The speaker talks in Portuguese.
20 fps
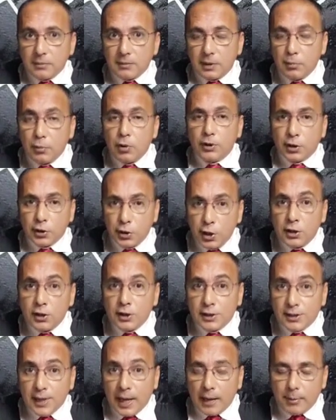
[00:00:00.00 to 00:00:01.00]
Tem muita gente
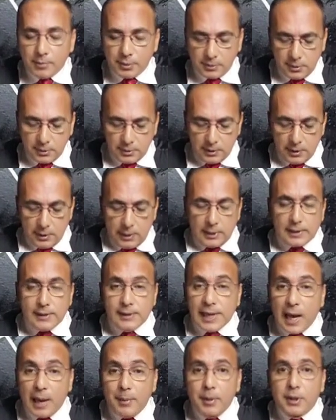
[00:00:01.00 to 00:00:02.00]
que sabe.
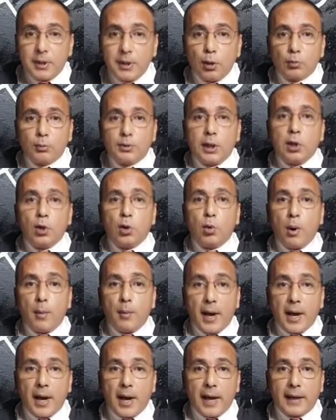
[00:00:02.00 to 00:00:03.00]
Sabe que não tem como
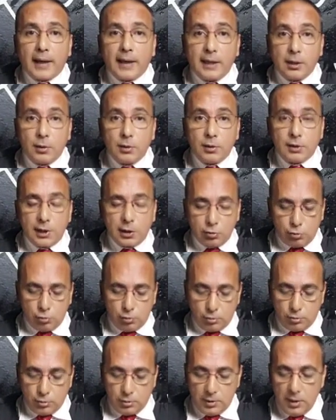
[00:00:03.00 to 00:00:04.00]
amarrar quem não está
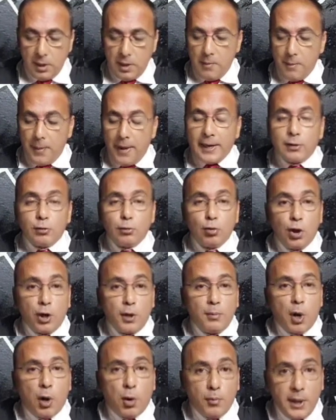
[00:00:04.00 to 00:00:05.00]
junto. Mas
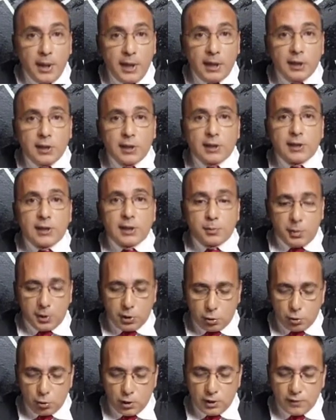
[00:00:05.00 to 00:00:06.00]
normalmente essas
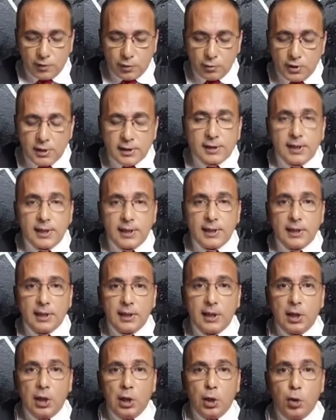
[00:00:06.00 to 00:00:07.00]
pessoas vão dizer:
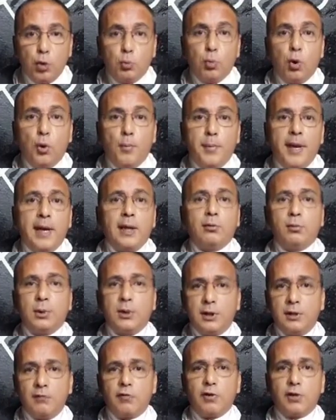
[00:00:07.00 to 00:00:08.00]
no momento
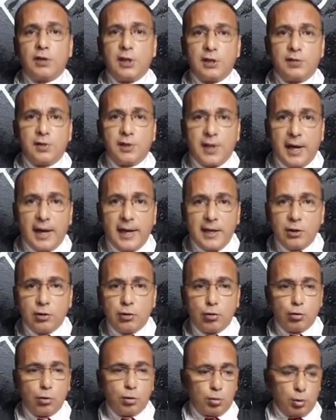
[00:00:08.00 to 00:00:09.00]
em que vocês ficarem
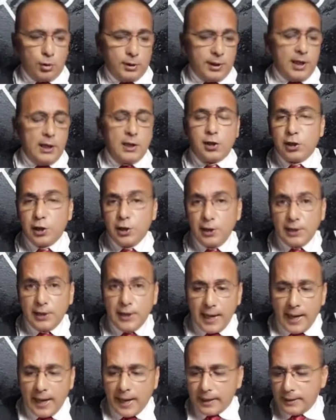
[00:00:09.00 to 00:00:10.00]
junto ou que ele te
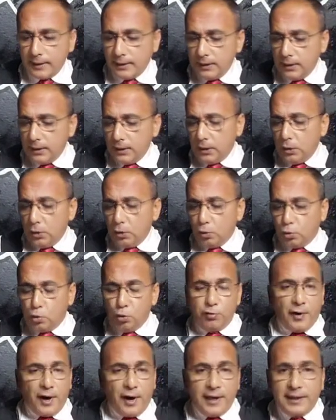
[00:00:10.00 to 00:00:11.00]
ligar,
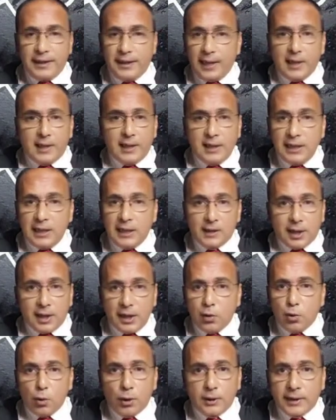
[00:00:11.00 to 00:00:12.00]
tu vai ter que
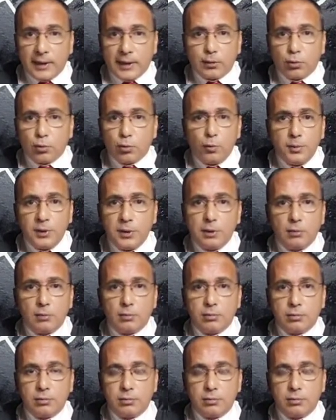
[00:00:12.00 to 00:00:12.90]
entrar em contato comigo.